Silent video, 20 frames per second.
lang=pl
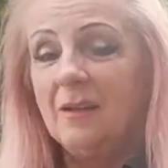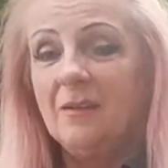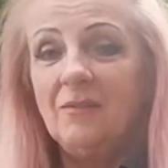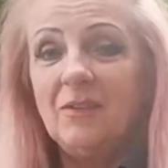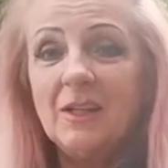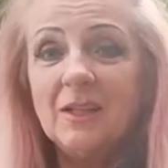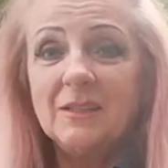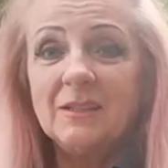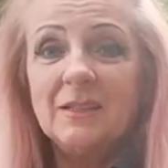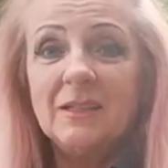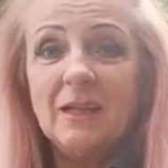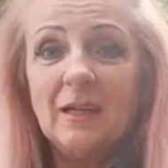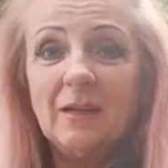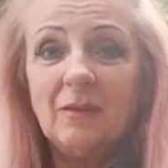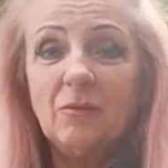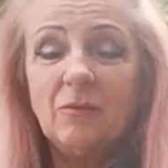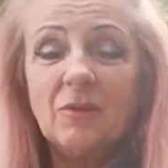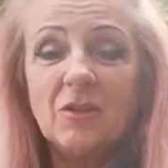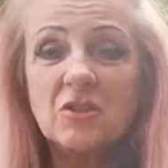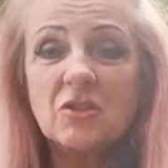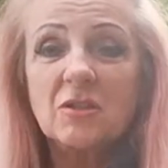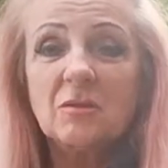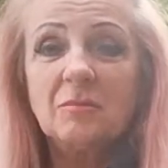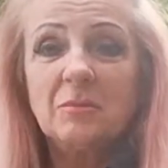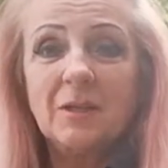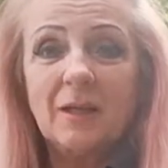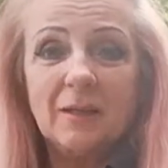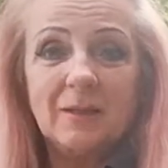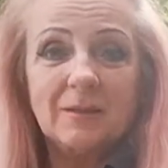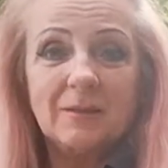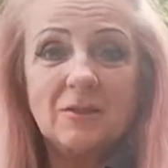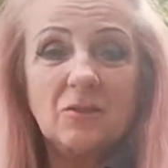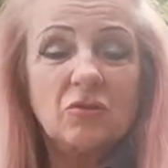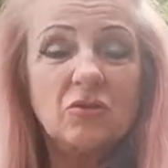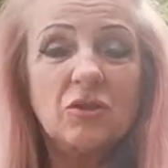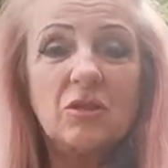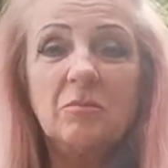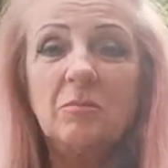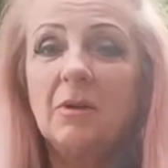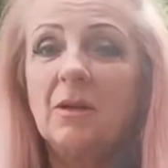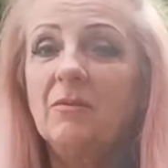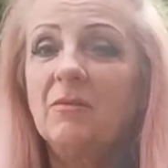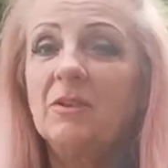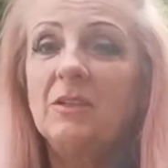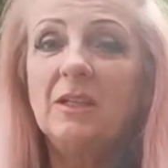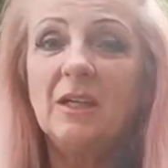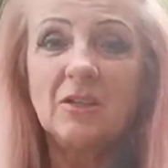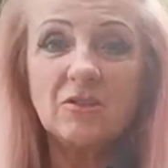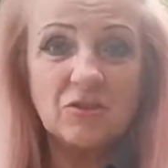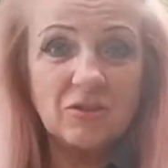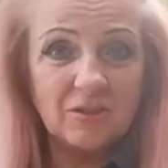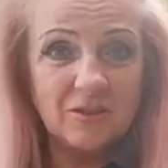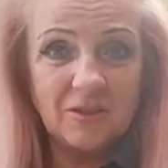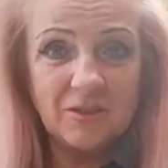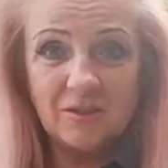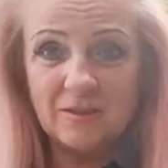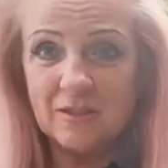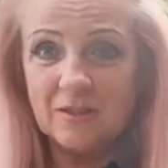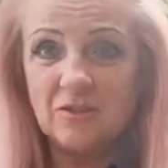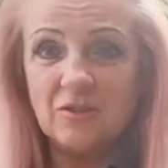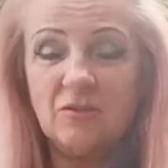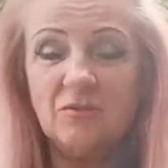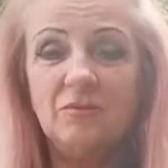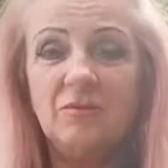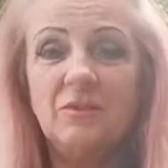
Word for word: Więc ja uważam tak, co się ma wydarzyć i tak się